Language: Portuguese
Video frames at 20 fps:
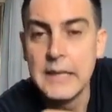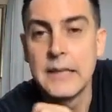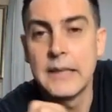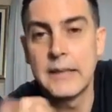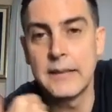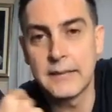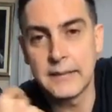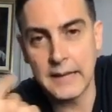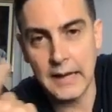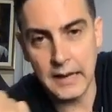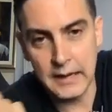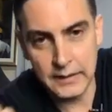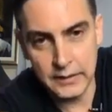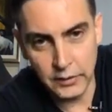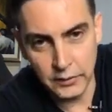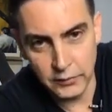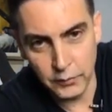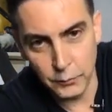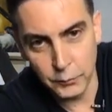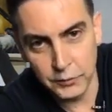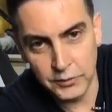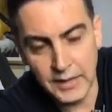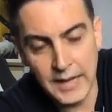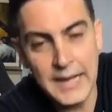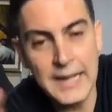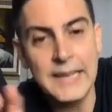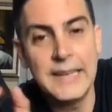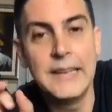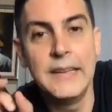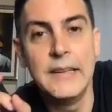Que escala que nós vamos
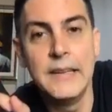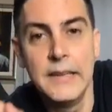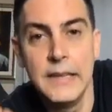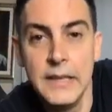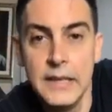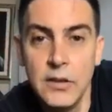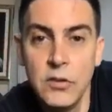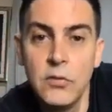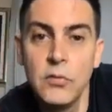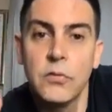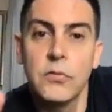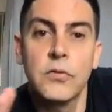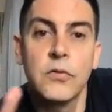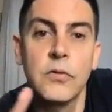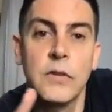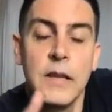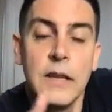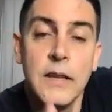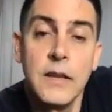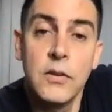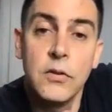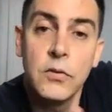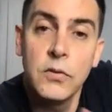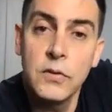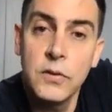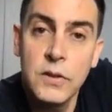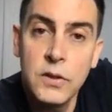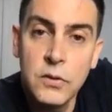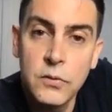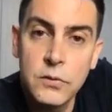usar? Lídio sustenido
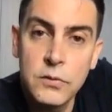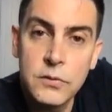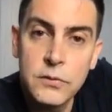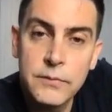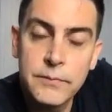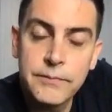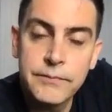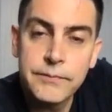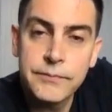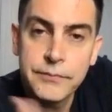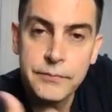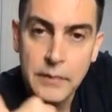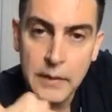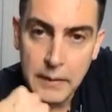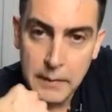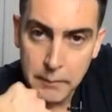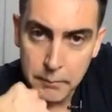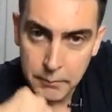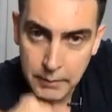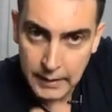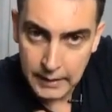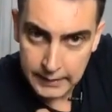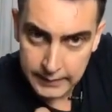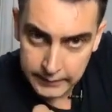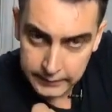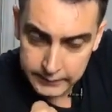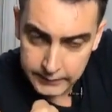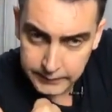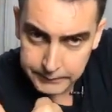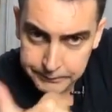5.
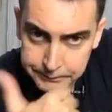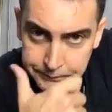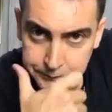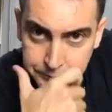Beleza?